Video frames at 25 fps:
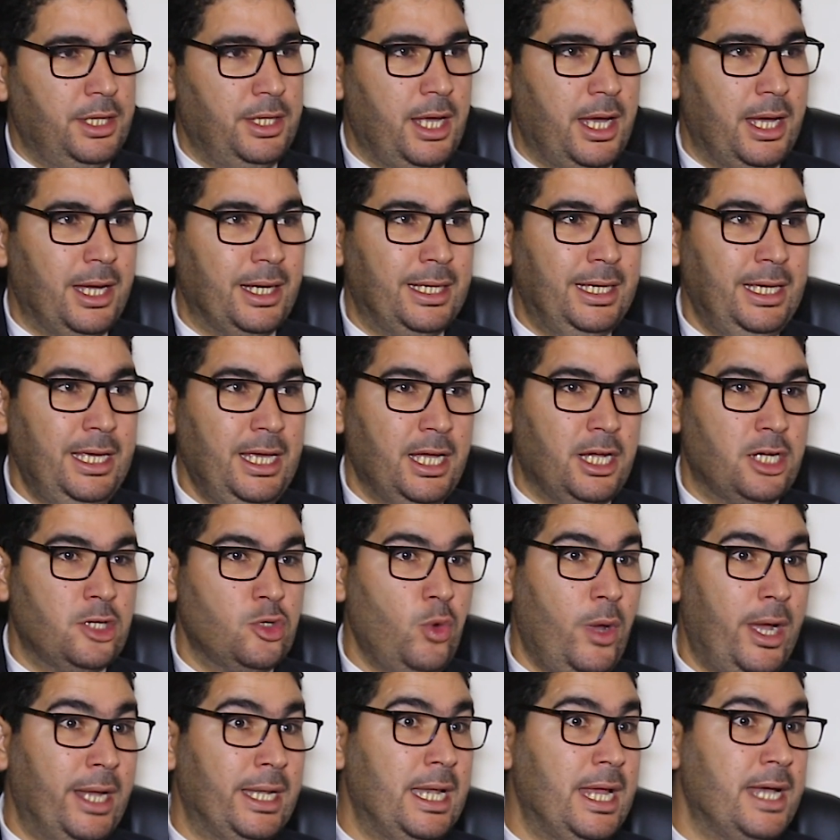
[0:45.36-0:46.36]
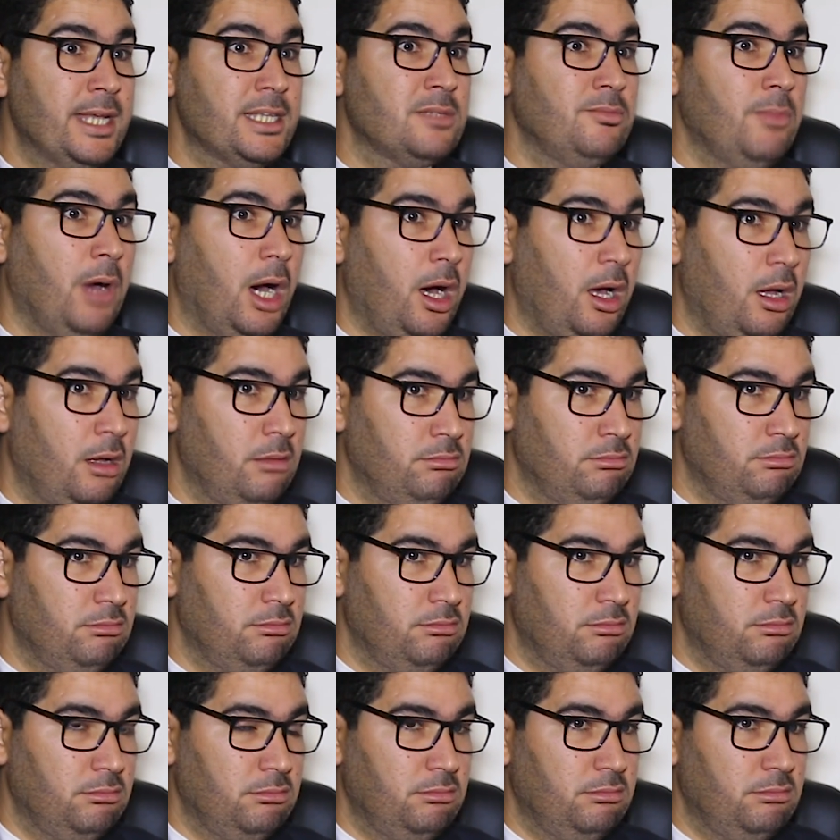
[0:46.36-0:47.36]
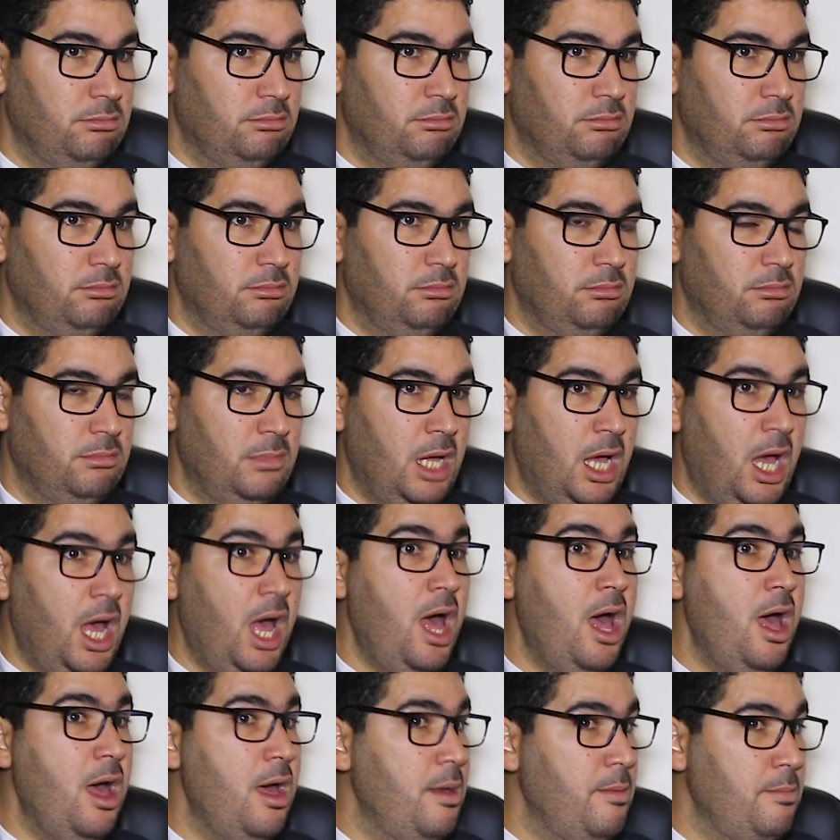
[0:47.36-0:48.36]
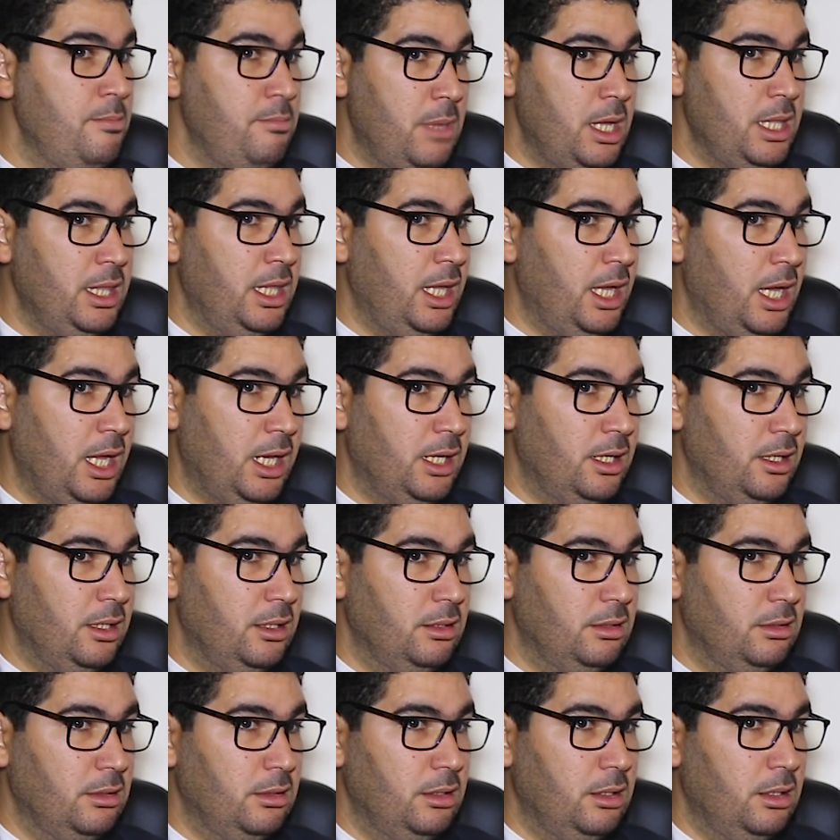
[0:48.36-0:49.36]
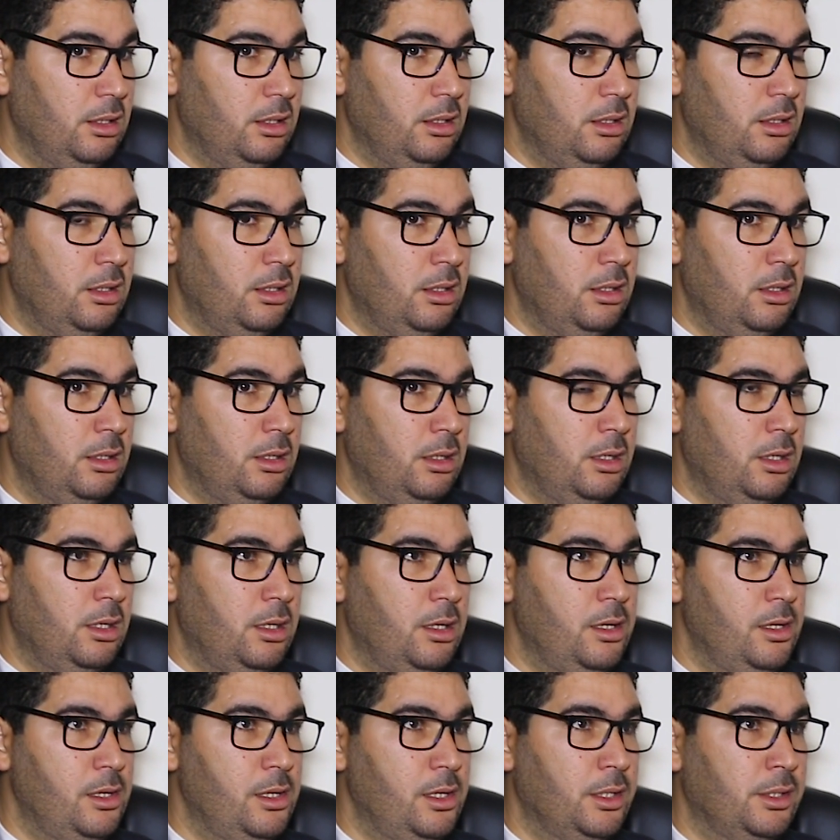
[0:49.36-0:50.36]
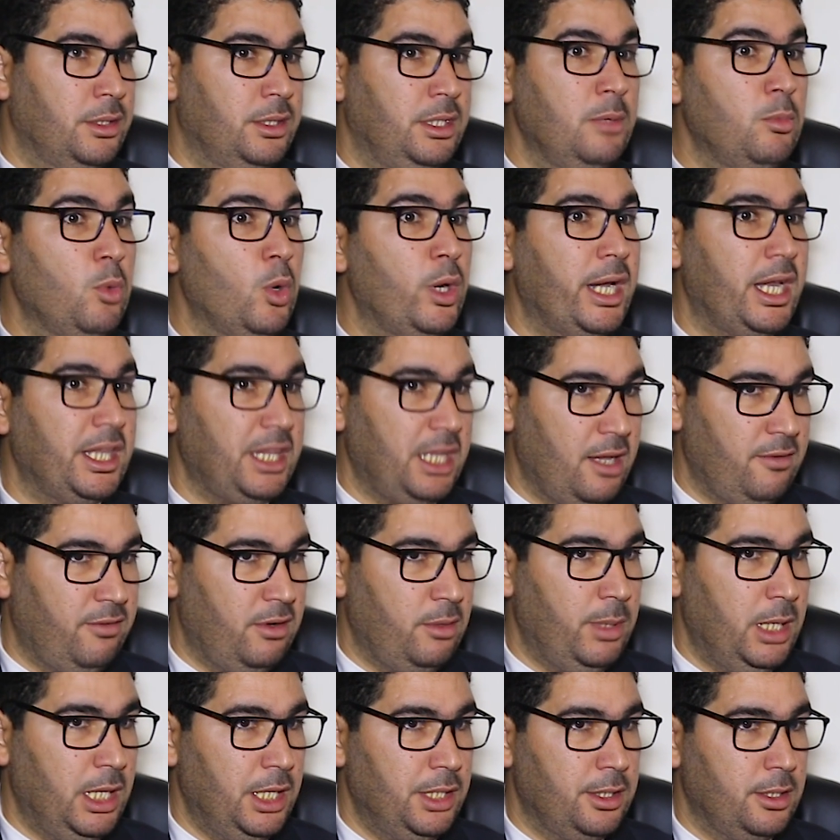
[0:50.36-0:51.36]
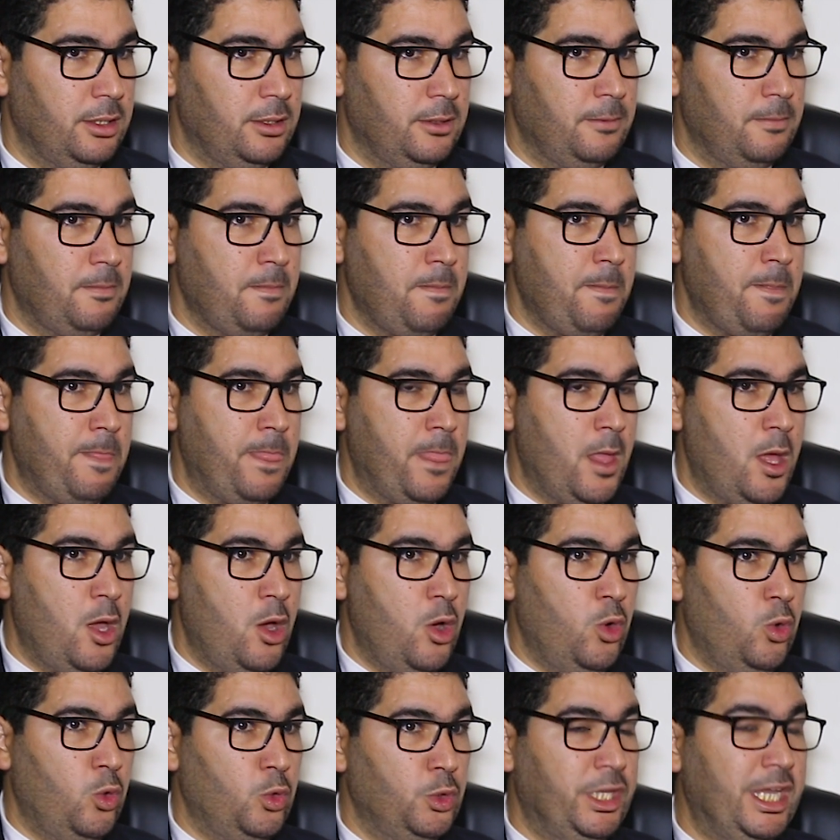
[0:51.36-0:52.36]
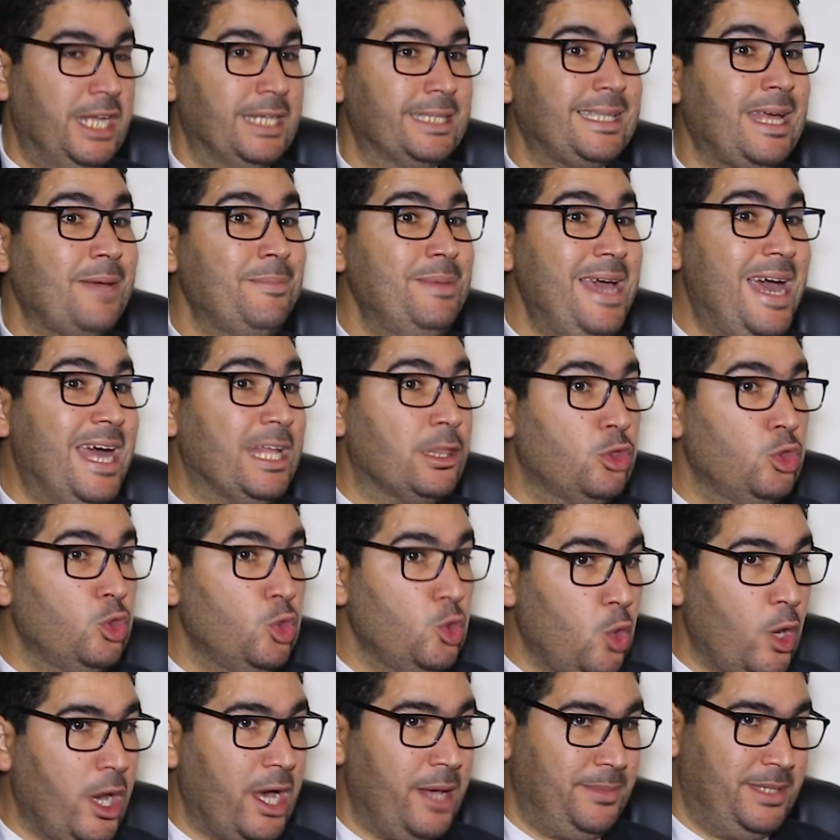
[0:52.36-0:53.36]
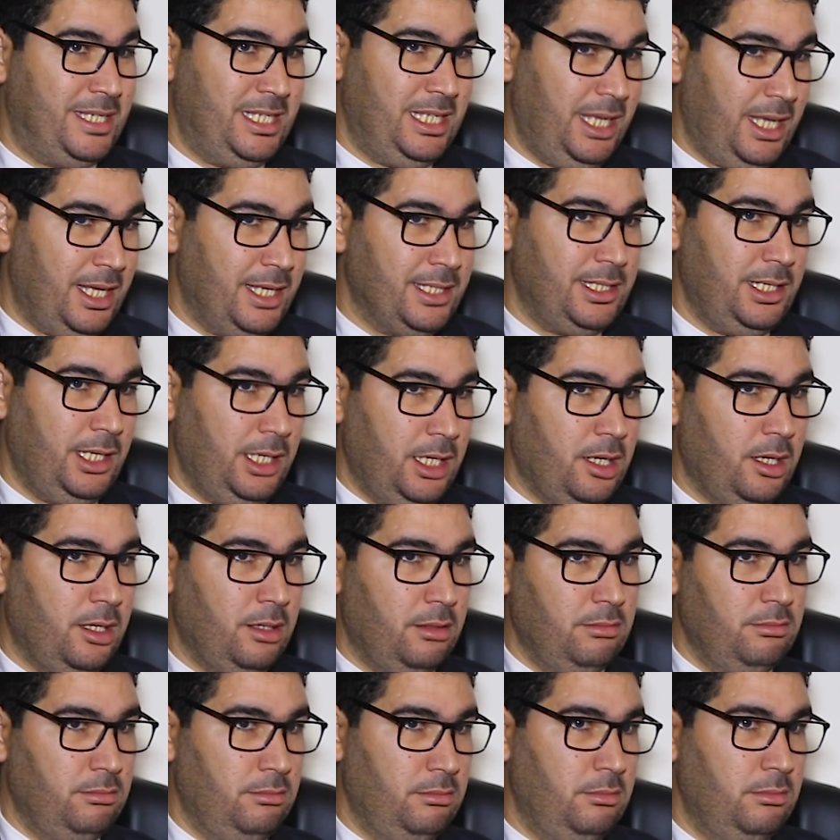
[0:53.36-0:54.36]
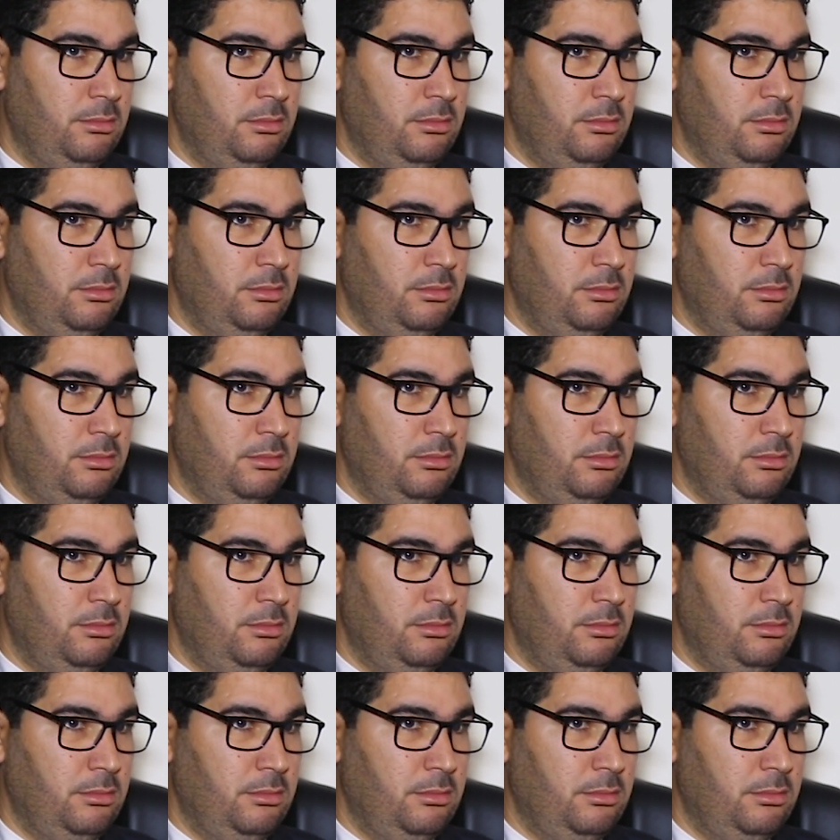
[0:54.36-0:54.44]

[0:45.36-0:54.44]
هذا كيعكس واحد الازمه عامه ديال آه، الديمقراطيه في البلاد وديال طبيعه النخب السياسيه